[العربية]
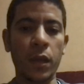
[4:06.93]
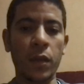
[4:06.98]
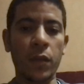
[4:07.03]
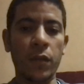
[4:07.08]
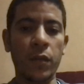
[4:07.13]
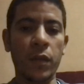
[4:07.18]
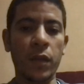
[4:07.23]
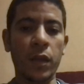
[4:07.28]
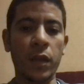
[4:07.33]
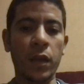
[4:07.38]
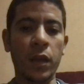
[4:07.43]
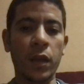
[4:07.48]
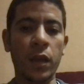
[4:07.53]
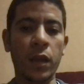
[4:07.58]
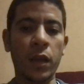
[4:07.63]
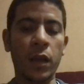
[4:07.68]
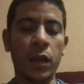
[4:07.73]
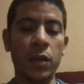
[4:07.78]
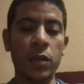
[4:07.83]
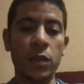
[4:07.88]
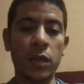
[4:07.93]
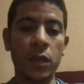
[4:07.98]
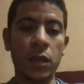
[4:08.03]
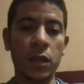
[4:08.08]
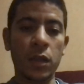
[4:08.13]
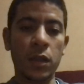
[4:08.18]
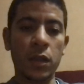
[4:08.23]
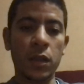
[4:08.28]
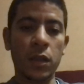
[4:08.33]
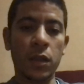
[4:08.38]
في
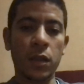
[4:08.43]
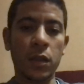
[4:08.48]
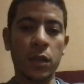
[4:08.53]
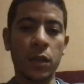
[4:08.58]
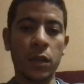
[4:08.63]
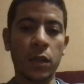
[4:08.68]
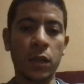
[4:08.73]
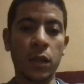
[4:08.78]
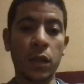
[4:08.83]
أجل آه،